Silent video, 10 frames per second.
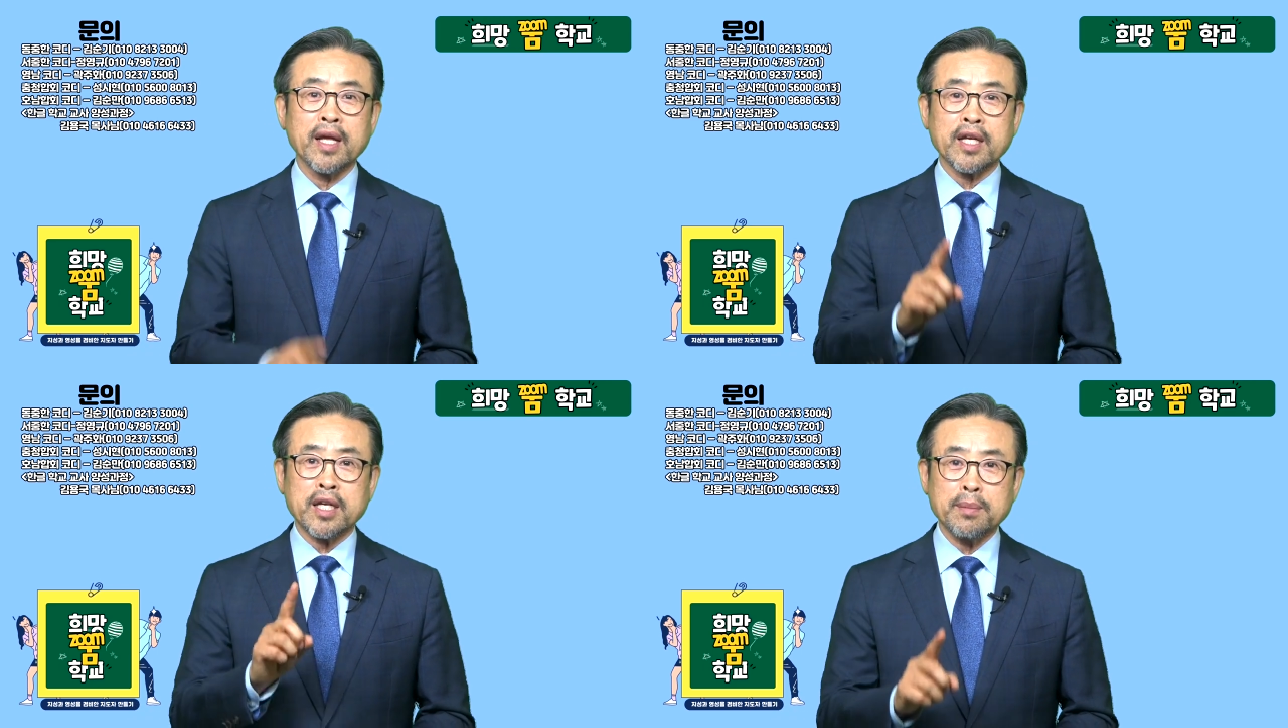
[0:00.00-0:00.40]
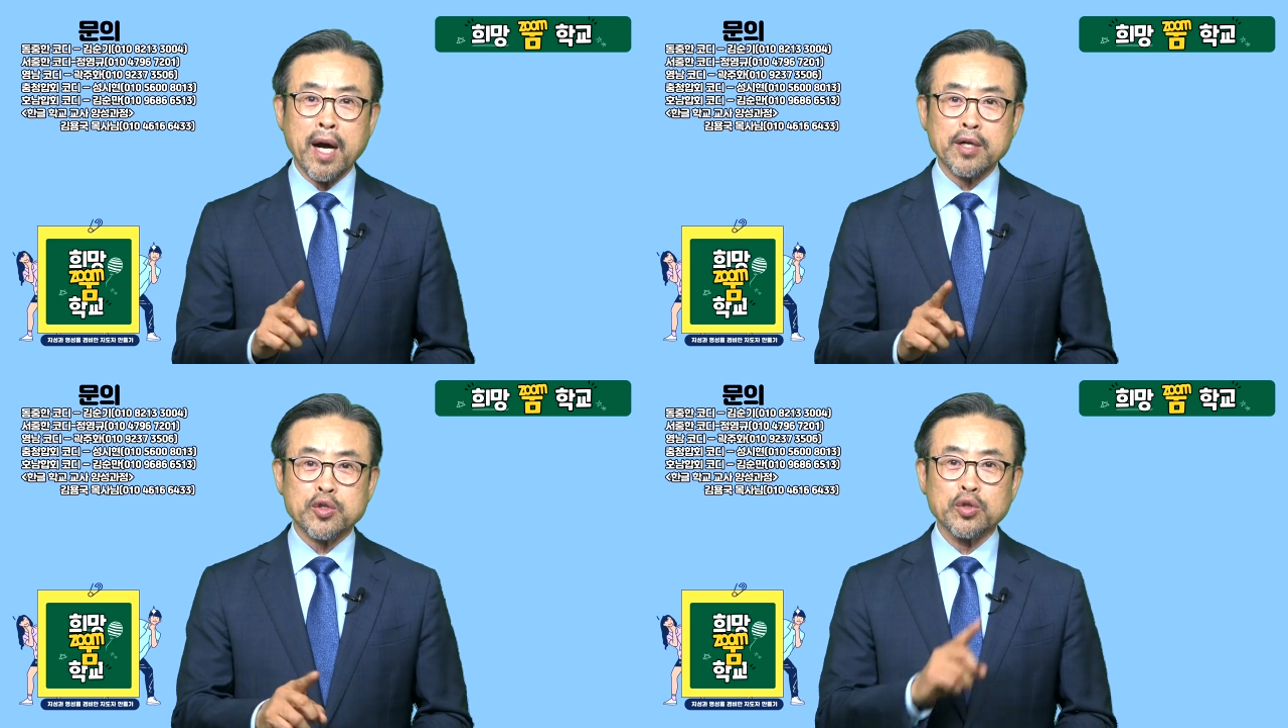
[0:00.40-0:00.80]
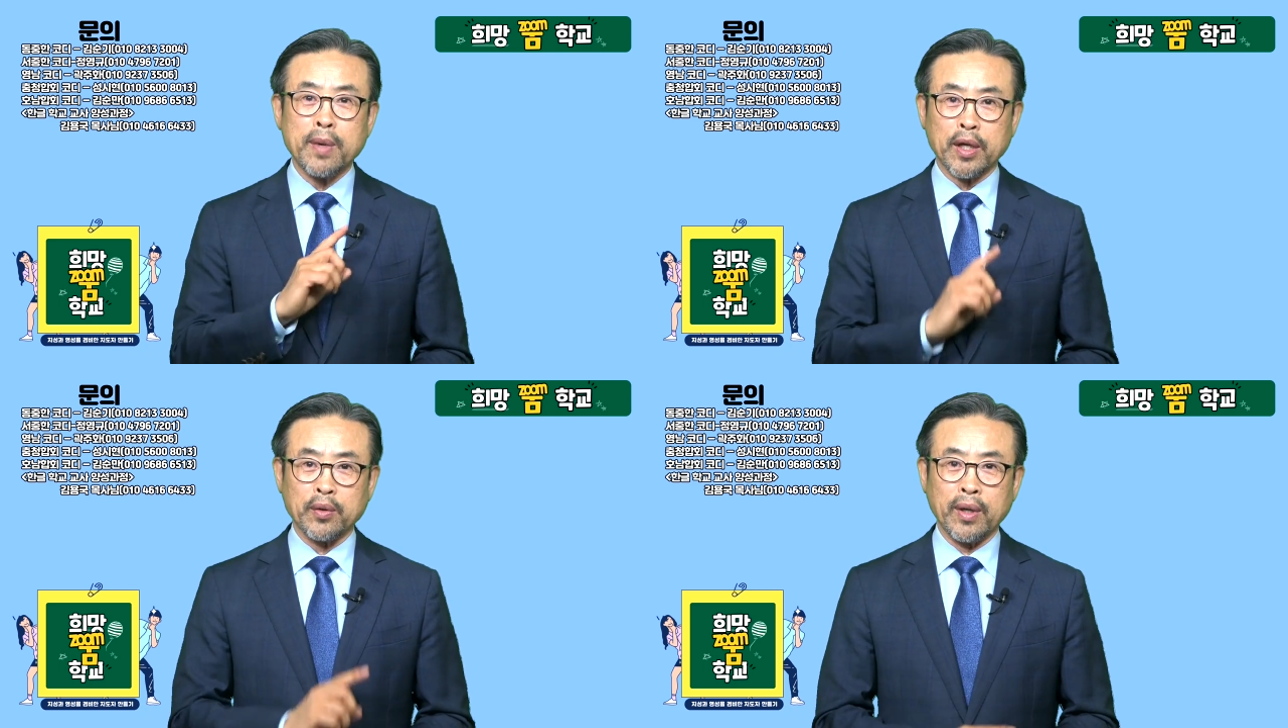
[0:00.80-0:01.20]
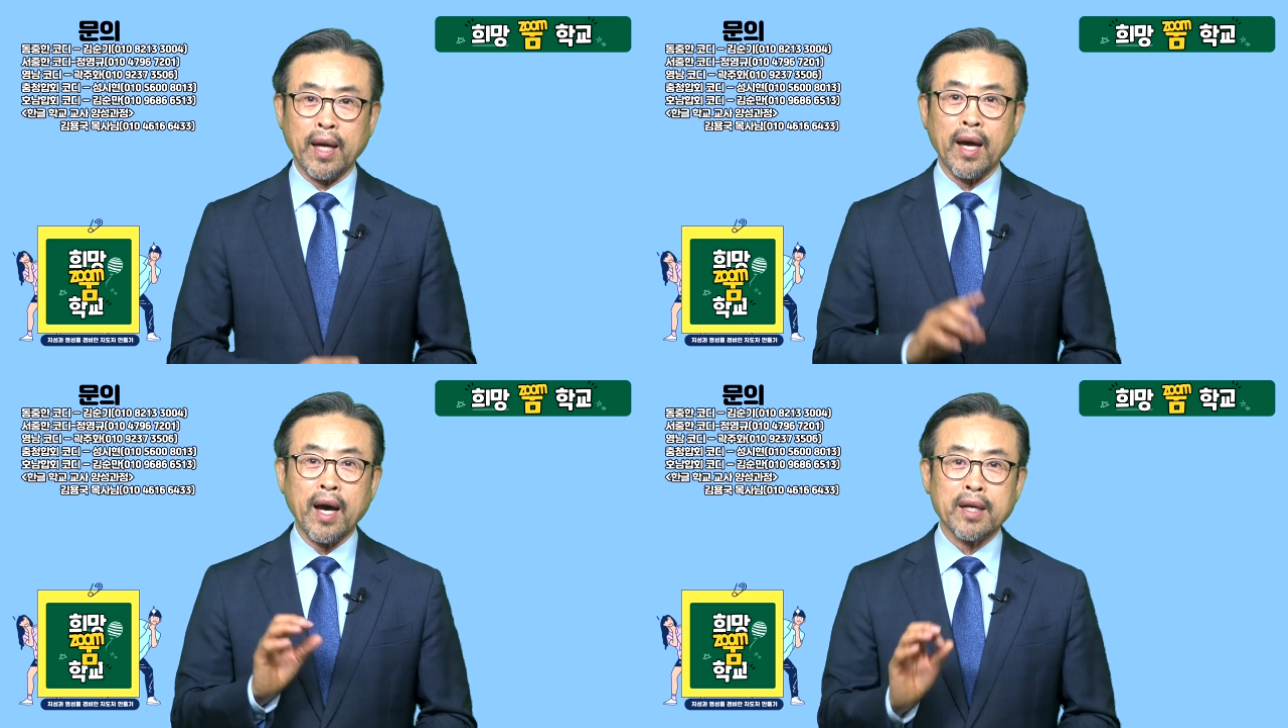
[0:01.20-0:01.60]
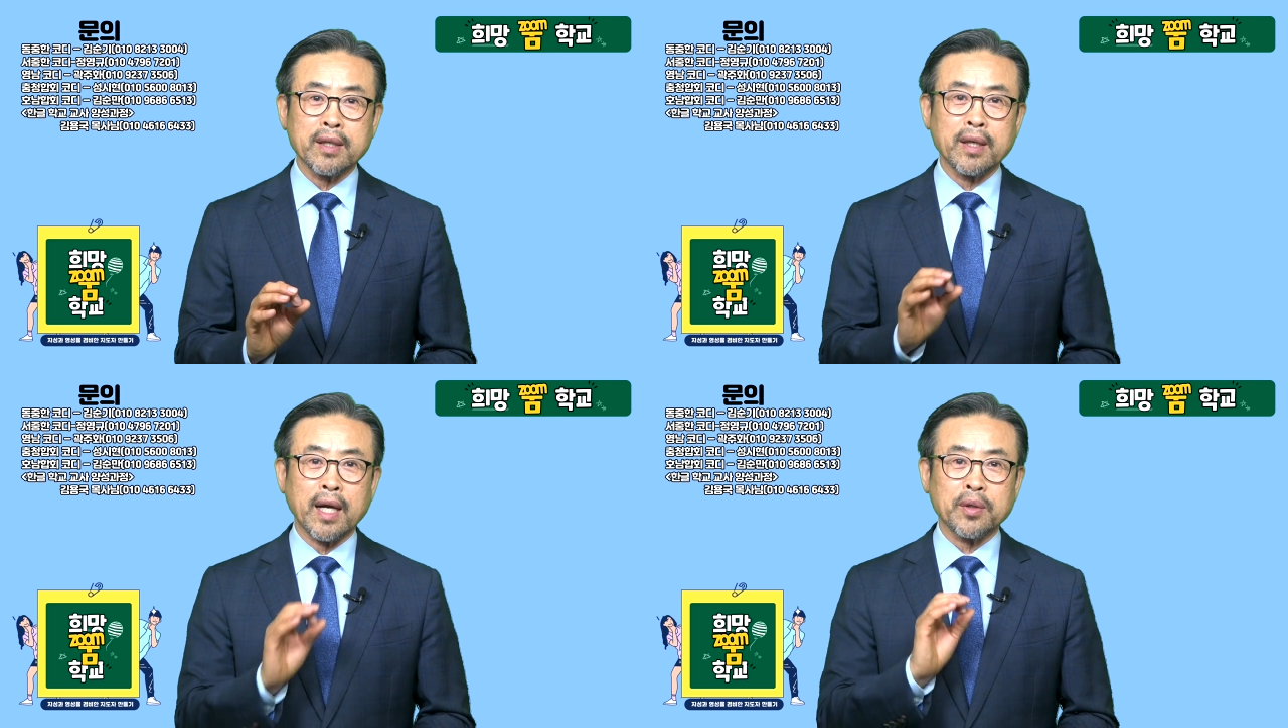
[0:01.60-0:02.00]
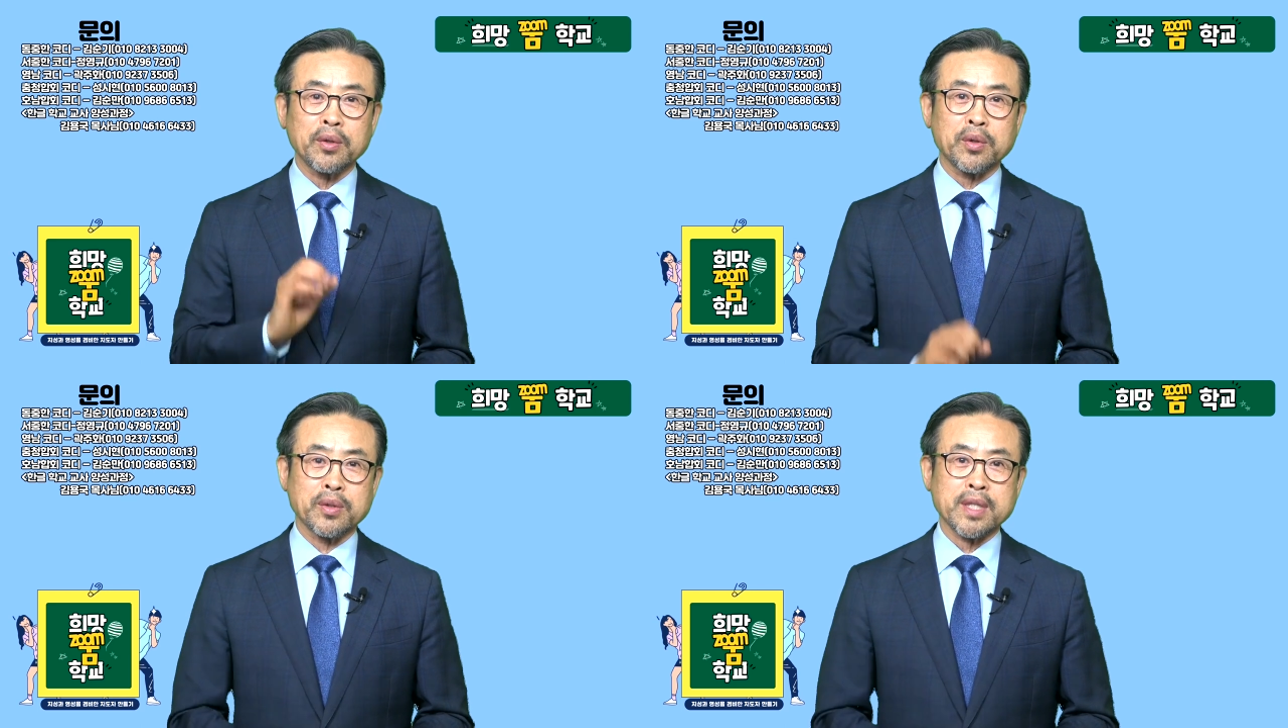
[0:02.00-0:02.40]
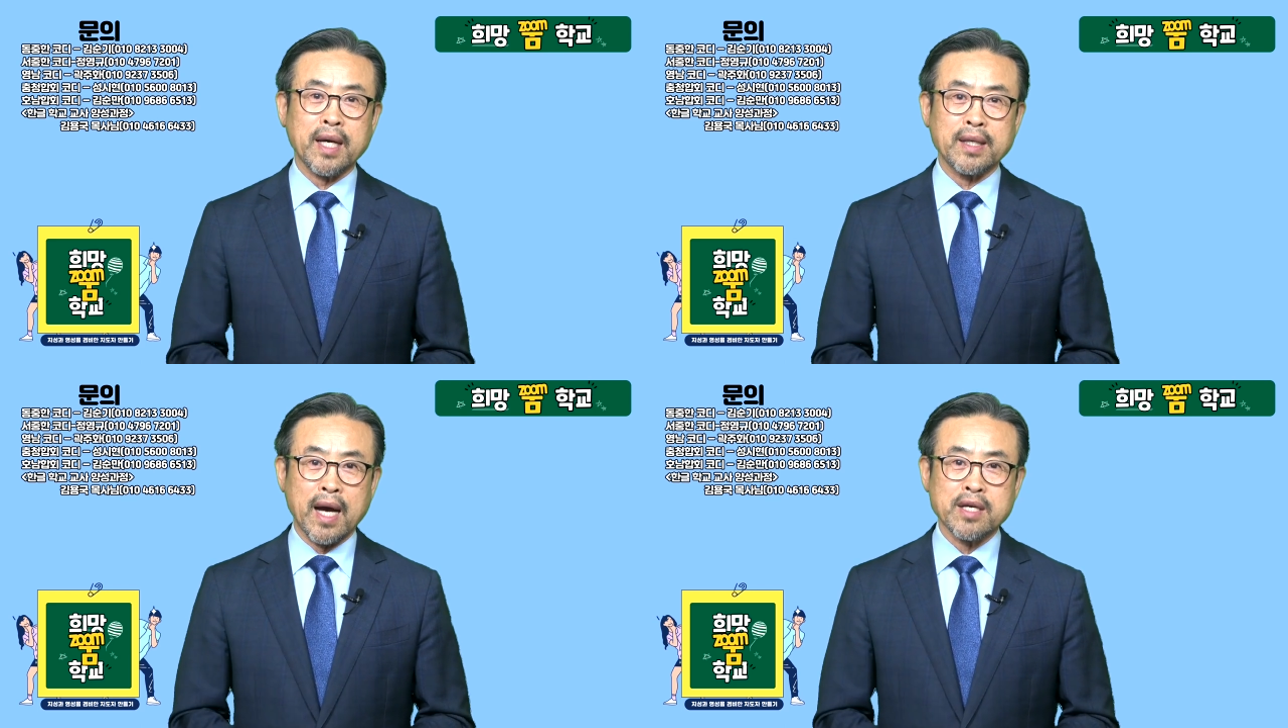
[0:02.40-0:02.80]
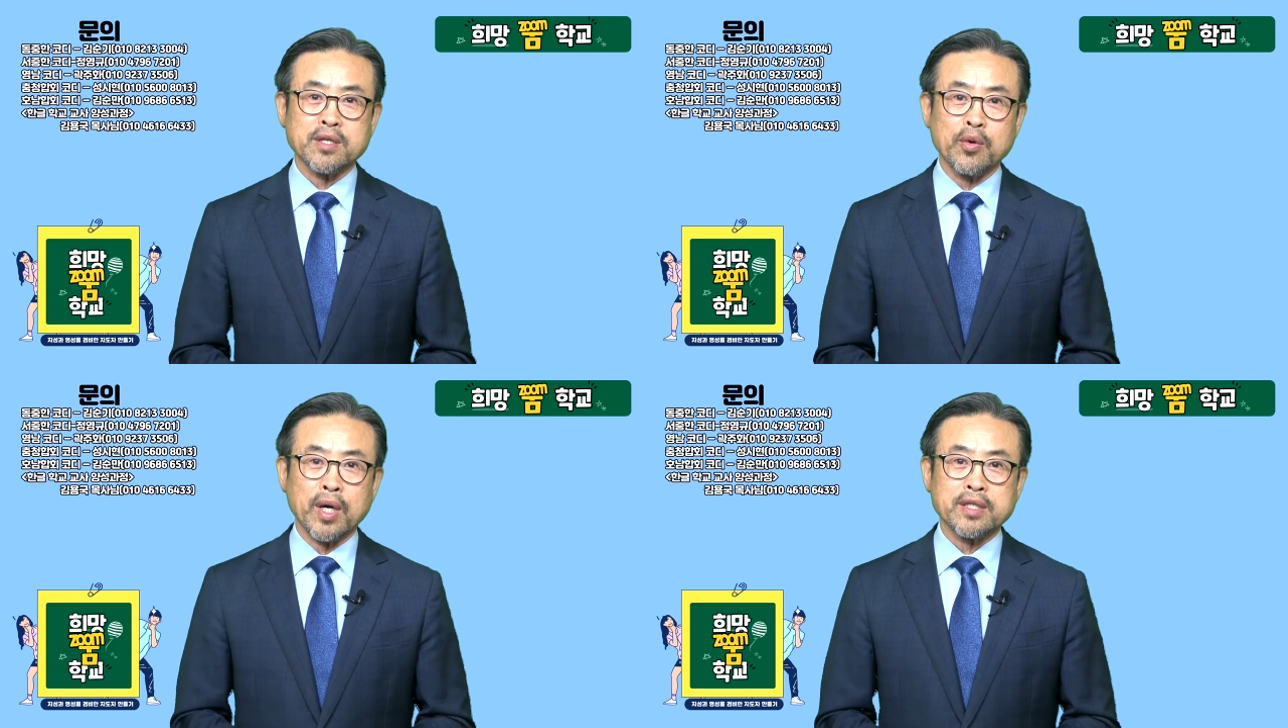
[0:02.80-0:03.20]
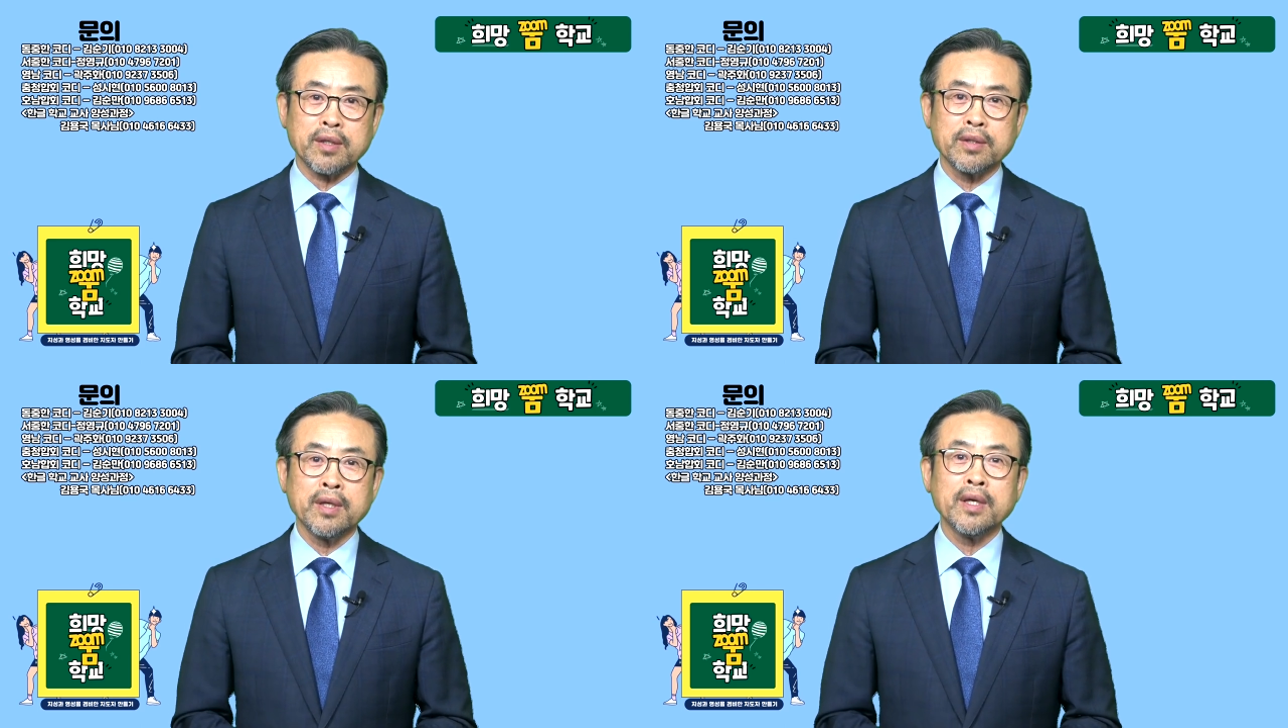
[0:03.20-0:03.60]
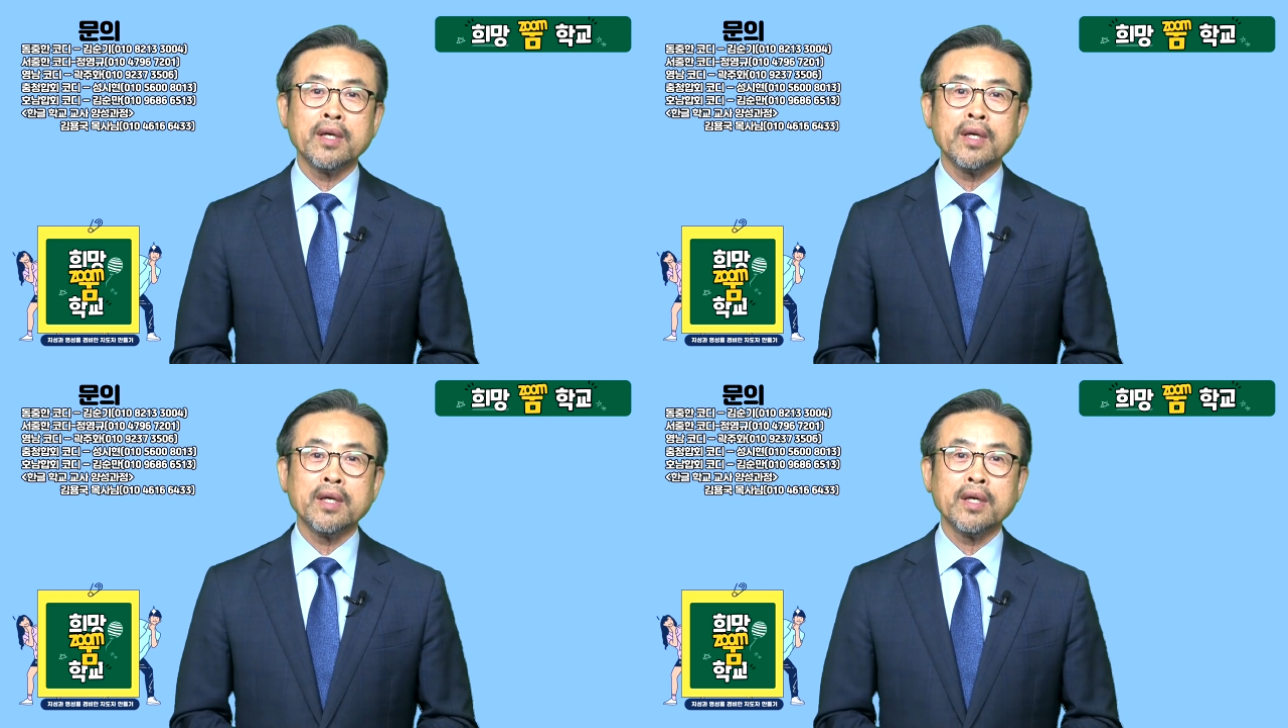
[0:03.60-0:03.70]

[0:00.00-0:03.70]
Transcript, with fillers: 희망 주막교회 한글학교 교사 양성과정